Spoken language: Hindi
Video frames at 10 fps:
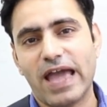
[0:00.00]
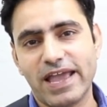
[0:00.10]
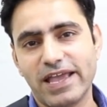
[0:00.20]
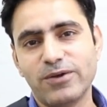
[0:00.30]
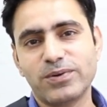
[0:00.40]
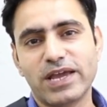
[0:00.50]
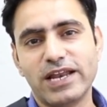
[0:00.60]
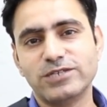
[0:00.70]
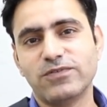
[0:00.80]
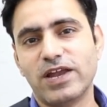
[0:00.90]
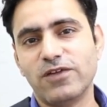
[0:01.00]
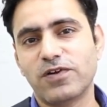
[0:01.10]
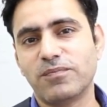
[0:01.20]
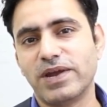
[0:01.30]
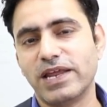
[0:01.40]
है ही उनके लिए जो वैल्यू
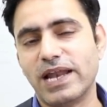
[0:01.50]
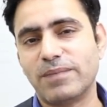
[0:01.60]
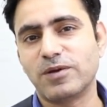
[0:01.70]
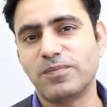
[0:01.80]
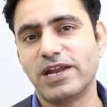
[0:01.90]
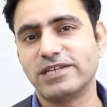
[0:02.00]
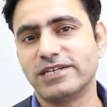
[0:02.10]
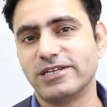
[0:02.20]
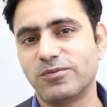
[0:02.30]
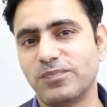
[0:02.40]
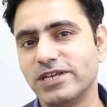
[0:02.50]
फॉर मनी लैपटॉप लेना चाहते हैं तो